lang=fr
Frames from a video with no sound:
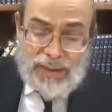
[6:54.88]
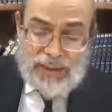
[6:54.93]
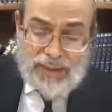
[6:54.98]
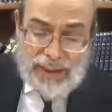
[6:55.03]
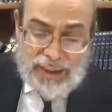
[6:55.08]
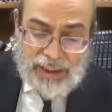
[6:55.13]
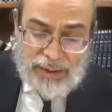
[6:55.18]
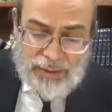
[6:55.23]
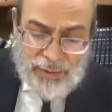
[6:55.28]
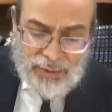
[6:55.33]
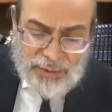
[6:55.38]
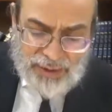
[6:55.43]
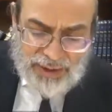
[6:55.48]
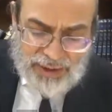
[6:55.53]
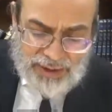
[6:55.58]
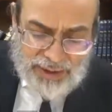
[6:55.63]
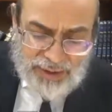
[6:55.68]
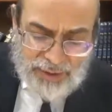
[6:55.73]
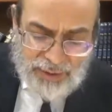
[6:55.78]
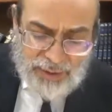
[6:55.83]
ah, nous on
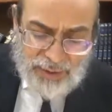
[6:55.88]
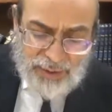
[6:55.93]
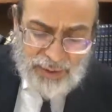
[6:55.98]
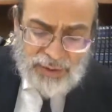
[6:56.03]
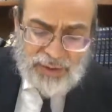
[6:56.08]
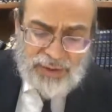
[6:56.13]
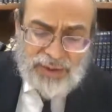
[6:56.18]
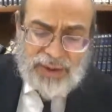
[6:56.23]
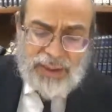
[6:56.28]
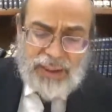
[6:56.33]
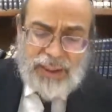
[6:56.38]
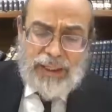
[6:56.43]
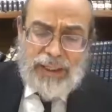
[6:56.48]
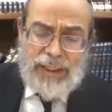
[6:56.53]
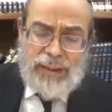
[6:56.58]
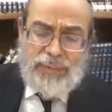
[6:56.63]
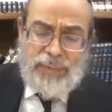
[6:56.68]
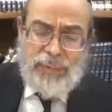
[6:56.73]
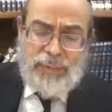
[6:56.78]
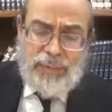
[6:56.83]
a dit que quand il y
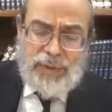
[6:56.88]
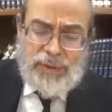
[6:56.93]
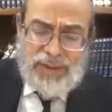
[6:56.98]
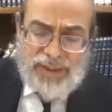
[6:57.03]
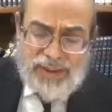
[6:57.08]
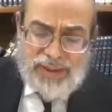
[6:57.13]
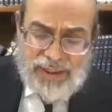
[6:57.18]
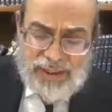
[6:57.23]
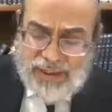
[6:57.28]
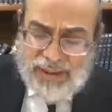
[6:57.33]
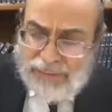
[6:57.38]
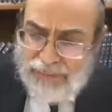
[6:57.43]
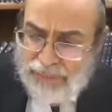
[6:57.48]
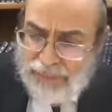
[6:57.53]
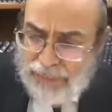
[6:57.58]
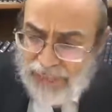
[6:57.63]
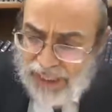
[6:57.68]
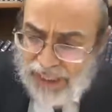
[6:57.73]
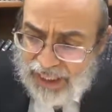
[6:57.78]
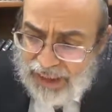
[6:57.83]
a un moment, euh,
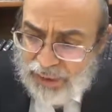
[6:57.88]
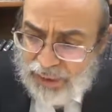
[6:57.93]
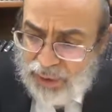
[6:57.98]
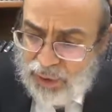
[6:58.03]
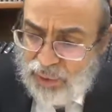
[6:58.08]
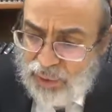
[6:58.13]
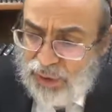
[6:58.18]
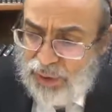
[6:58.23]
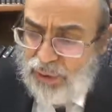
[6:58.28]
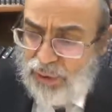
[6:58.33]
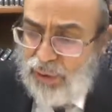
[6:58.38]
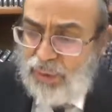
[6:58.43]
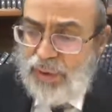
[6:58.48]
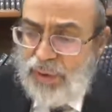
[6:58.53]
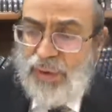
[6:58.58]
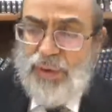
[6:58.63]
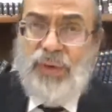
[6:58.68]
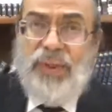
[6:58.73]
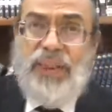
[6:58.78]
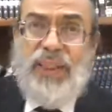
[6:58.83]
un endroit dans le
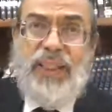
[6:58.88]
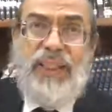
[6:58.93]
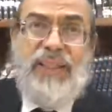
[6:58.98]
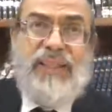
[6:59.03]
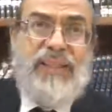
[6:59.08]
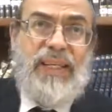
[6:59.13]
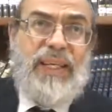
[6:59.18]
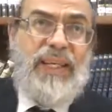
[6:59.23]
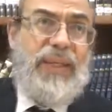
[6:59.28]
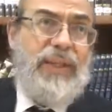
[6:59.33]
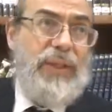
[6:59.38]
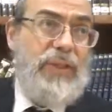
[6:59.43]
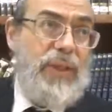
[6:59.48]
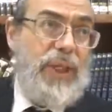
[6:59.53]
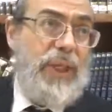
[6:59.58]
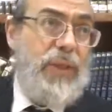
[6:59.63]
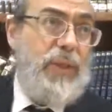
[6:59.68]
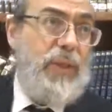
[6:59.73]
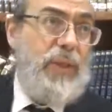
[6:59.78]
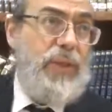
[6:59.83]
poisson qui est sec de
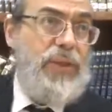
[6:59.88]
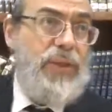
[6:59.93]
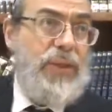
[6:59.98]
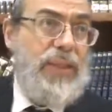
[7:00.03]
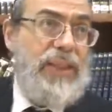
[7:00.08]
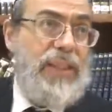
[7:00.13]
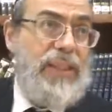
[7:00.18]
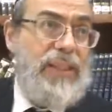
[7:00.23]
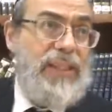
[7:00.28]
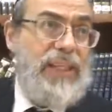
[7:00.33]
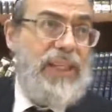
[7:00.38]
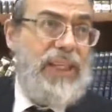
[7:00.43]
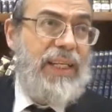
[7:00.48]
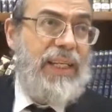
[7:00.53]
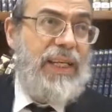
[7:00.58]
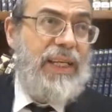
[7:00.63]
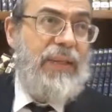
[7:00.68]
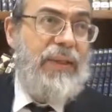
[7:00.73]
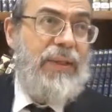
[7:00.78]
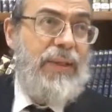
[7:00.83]
la grosseur d'un
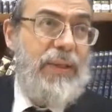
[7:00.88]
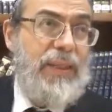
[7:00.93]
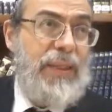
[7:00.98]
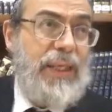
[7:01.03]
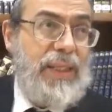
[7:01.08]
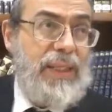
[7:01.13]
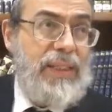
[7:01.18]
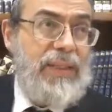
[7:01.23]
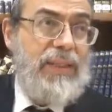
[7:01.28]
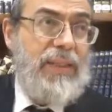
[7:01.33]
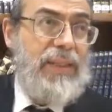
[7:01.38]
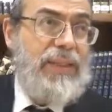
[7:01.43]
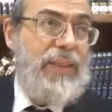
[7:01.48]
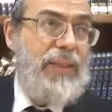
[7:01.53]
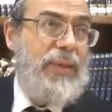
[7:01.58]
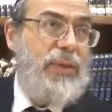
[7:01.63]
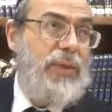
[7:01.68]
là c'est-à-dire cet